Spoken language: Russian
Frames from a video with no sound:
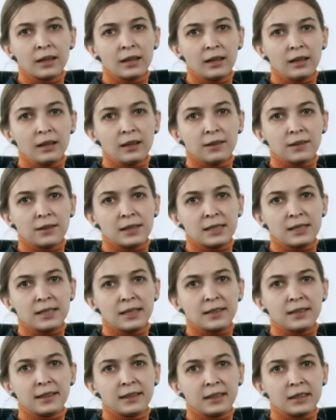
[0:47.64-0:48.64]
И здесь
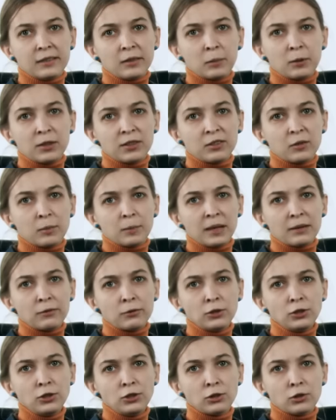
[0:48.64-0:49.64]
нет никаких вопросов к
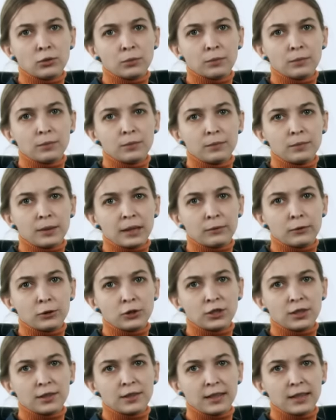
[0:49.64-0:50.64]
переводчику.
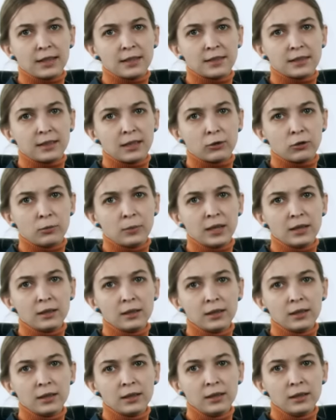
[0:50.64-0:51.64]
Переводчик старался как умел,
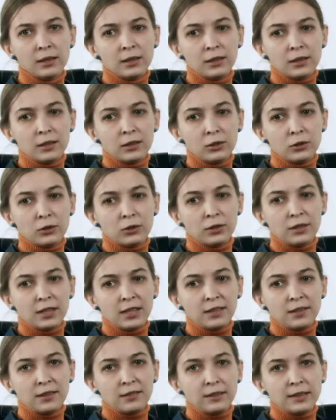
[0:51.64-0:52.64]
но
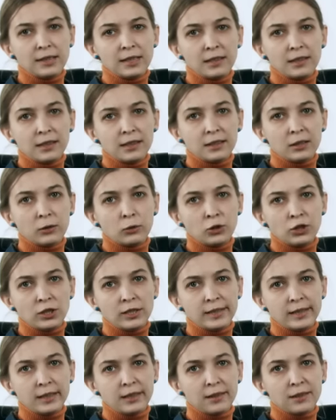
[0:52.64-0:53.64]
да, действительно, это очень
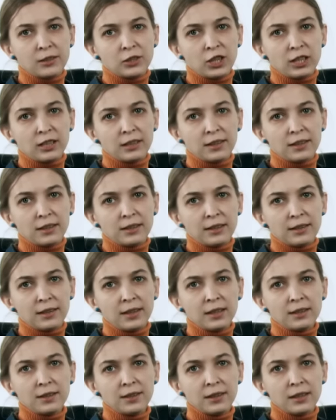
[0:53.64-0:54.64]
сильно снижало ценность
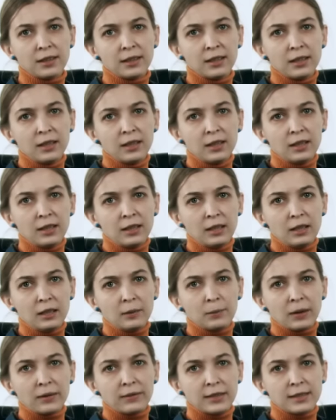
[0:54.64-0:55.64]
лекции
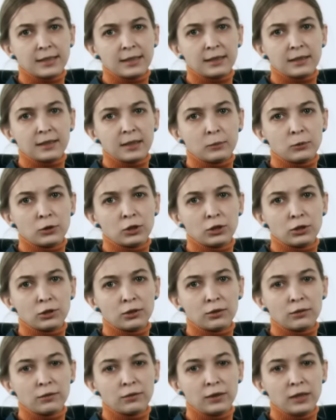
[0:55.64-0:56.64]
и приводило к тому,
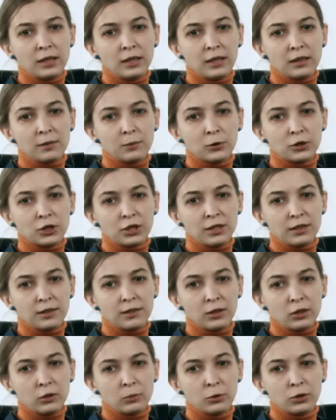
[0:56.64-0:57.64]
что вы не сможете из
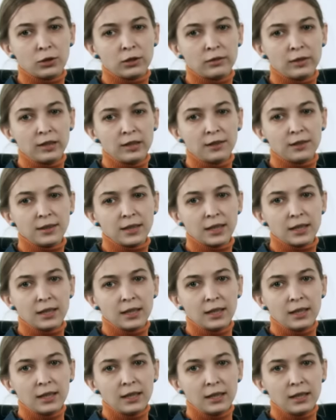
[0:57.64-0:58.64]
нее много вынести
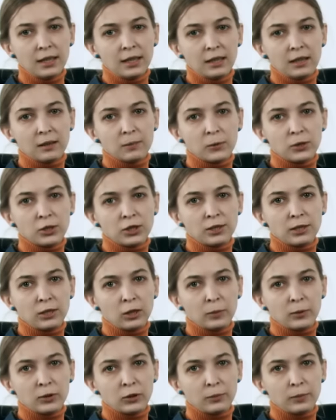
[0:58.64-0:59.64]
и не сможете
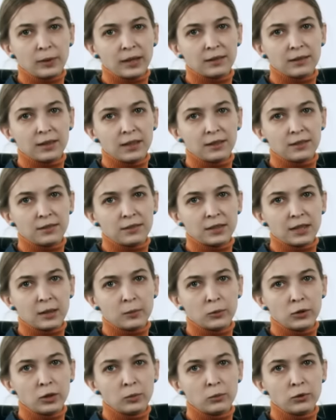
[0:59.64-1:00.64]
ее потом пересказывать
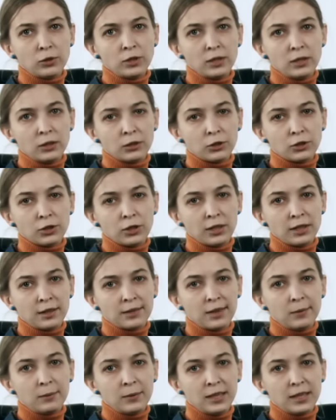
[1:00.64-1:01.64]
кому-нибудь, не то что на
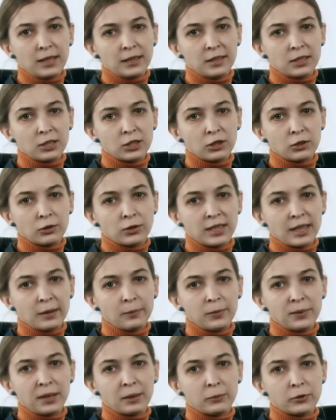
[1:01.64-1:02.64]
экзамене, а даже друзьям,
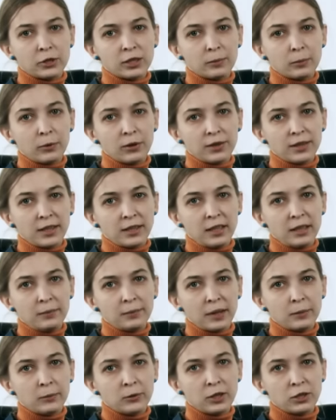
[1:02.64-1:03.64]
потому что просто они не
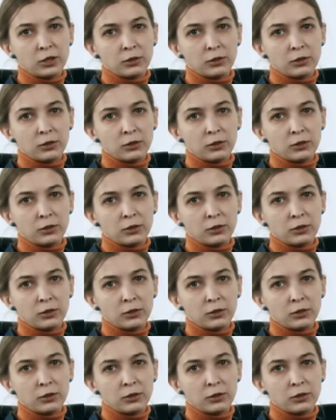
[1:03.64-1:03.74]
поймут, о